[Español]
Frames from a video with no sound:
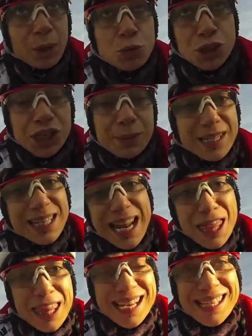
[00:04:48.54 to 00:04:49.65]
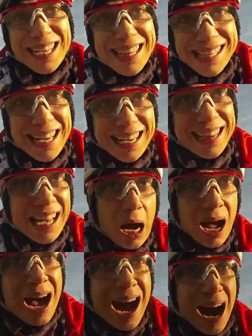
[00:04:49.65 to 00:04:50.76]
muchísimas gracias a ti, Saleta,
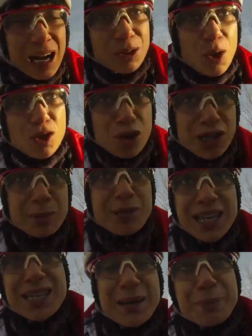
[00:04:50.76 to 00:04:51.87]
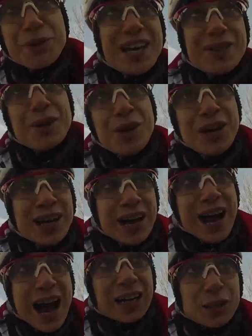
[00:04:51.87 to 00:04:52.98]
a todos los que me estáis apoyando,
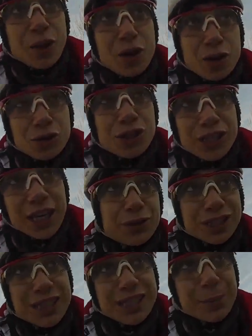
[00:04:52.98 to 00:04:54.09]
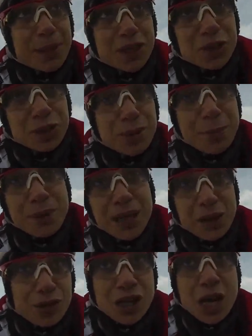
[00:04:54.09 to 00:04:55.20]
a todos los consejos que siempre son
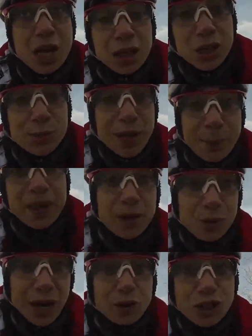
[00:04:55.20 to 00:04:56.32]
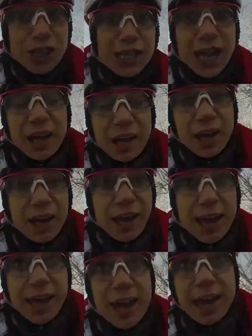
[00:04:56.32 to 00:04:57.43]
bienvenidos. Y os voy a pedir una cosita,
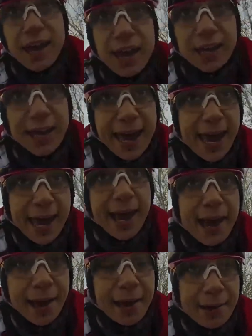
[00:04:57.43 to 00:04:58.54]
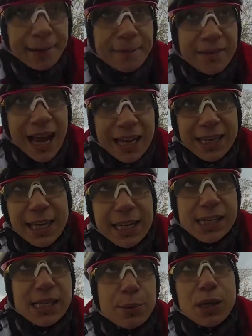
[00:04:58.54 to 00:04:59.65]
eh, que aquí en
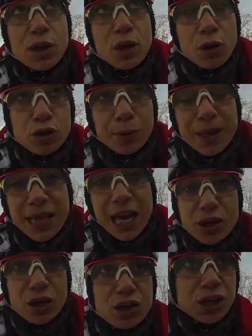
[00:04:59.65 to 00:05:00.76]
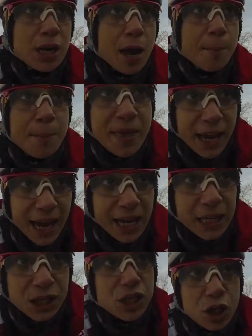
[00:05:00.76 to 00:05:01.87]
este vídeo, en los comentarios, me
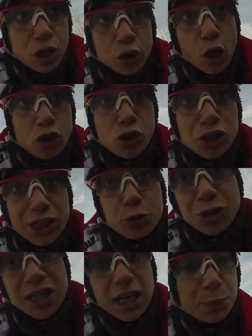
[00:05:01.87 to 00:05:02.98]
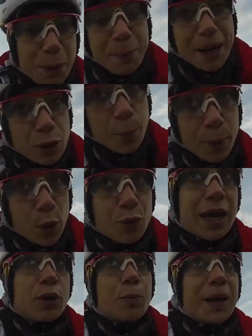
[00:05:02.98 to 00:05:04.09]
dejéis todos los que estéis preparando para un
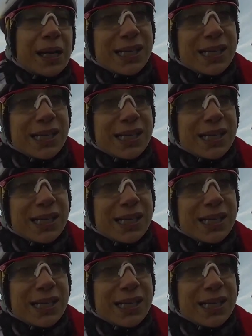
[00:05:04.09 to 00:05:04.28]
Ironman,